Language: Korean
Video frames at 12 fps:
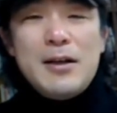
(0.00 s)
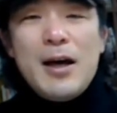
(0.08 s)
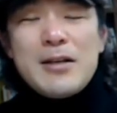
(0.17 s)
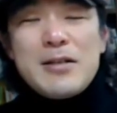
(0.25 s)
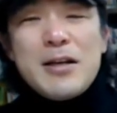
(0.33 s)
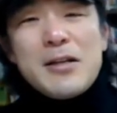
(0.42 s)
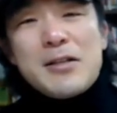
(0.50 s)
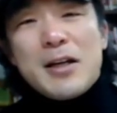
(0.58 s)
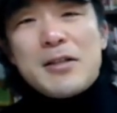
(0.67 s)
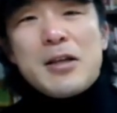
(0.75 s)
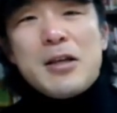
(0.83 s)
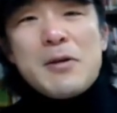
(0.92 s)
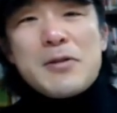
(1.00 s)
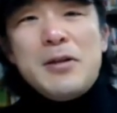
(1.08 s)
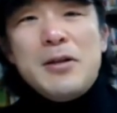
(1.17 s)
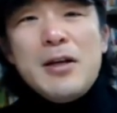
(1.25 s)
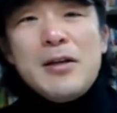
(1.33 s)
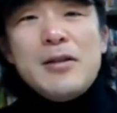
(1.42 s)
SNS가
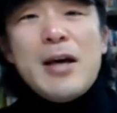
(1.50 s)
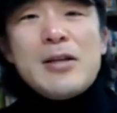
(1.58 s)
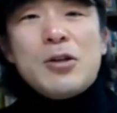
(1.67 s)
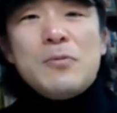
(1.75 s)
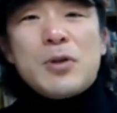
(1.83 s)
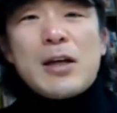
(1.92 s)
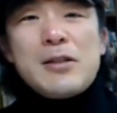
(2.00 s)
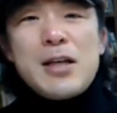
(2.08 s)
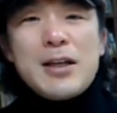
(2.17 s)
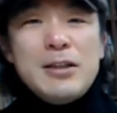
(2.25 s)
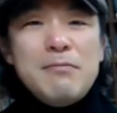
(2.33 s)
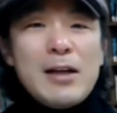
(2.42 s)
생기면서 예전보다 책은